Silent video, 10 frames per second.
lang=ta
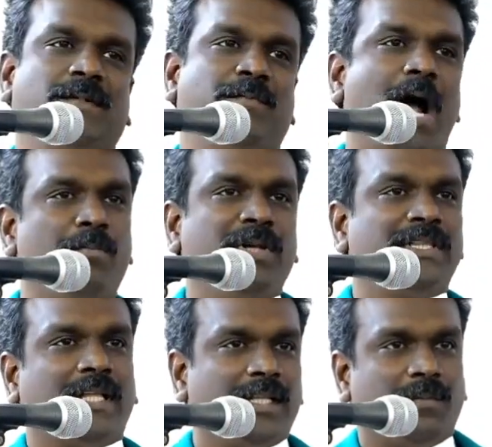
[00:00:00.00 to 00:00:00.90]
பாம்பு
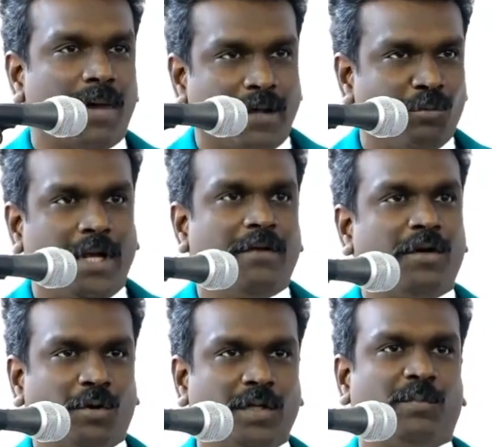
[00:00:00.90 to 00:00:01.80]
தந்திரமாய் உள்ளே
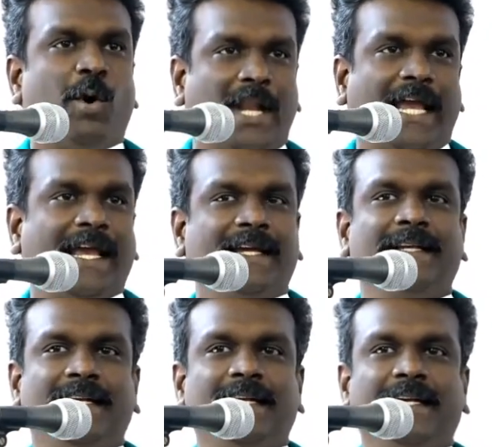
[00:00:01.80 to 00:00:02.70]
வருவது போல
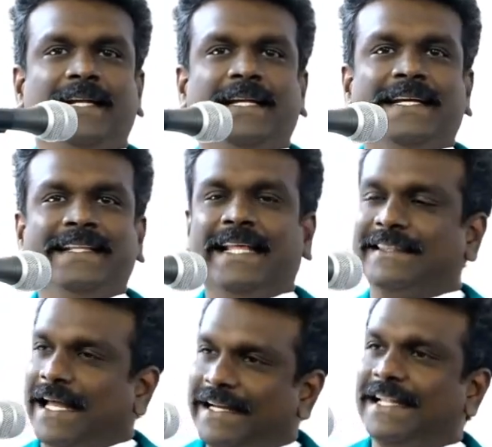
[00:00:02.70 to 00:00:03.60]
இந்த
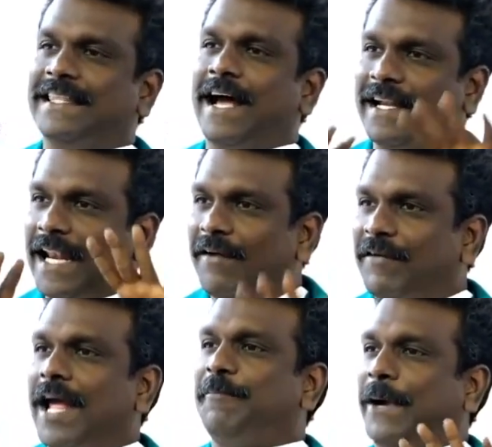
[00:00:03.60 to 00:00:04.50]
தண்ணில் தான்
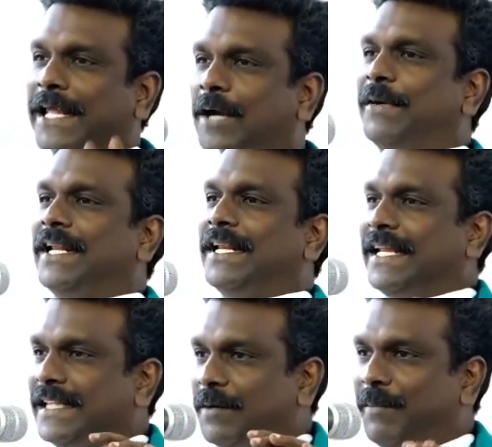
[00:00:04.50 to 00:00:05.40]
நல்லவனாய்
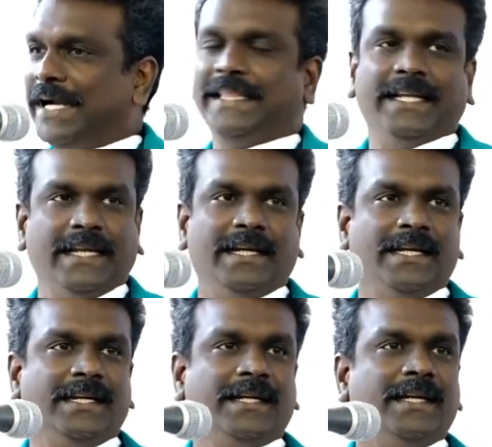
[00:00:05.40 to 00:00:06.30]
படைக்கப்பட்டிருக்கிற இந்த மனிதன்
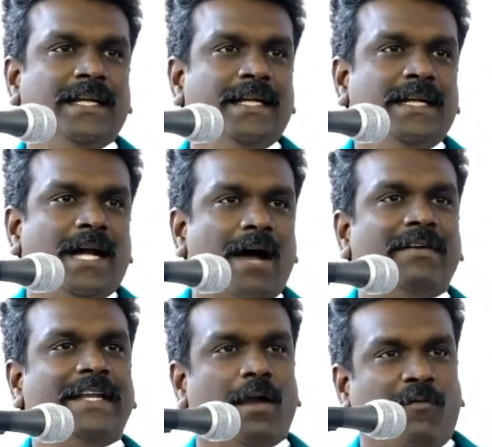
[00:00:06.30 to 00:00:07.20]

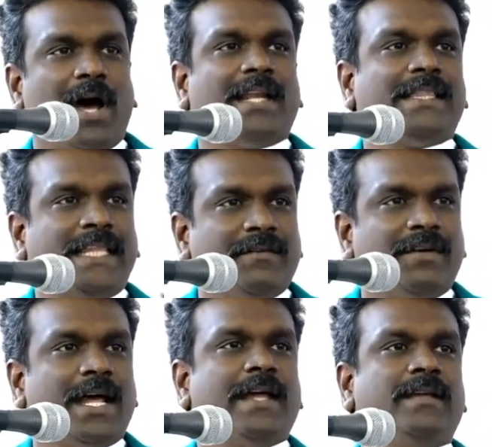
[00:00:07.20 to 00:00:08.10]
அவன் எவ்வாறு
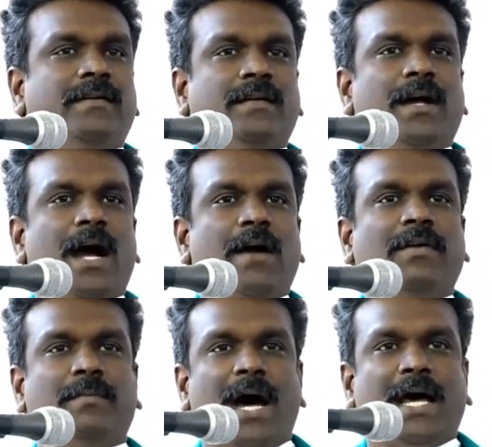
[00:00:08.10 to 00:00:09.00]
தீவனாய்
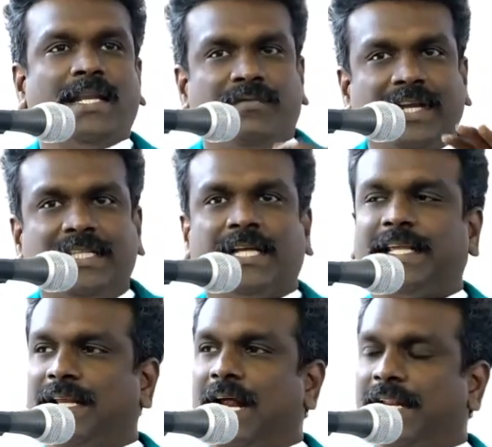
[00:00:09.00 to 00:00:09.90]
அவன் மாறி வீழ்ச்சி
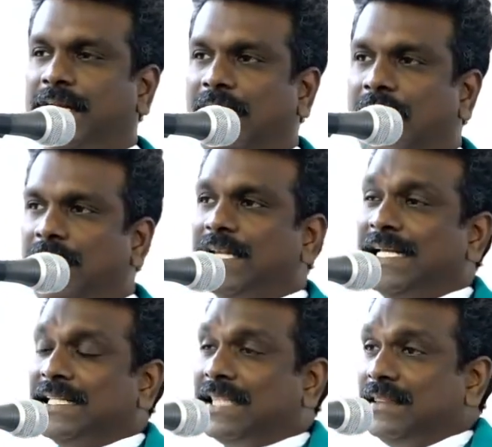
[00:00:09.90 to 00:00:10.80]
அடைகிறான் என்றால்
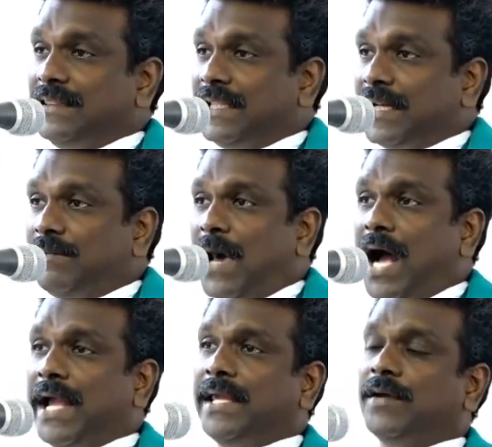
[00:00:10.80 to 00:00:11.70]

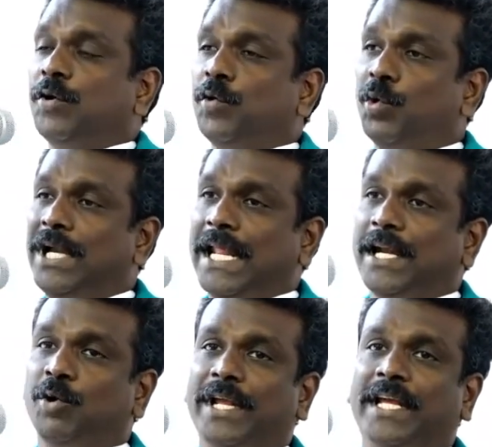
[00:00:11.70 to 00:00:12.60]
தந்திரமாய் உள்ளே
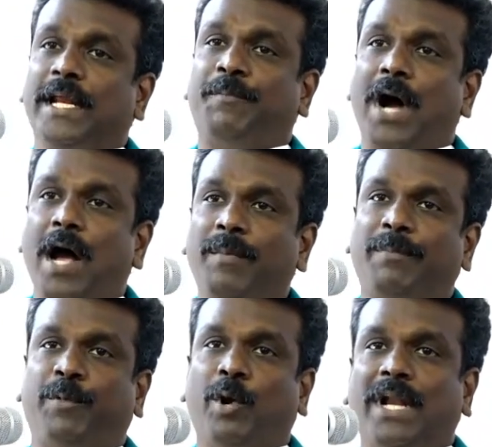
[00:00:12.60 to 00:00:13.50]
நுழைகிற பாம்பை
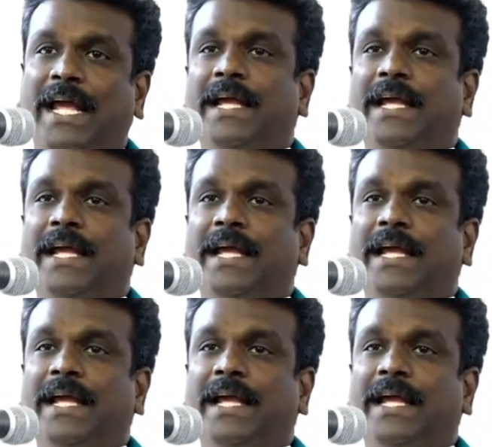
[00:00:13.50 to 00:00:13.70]
போல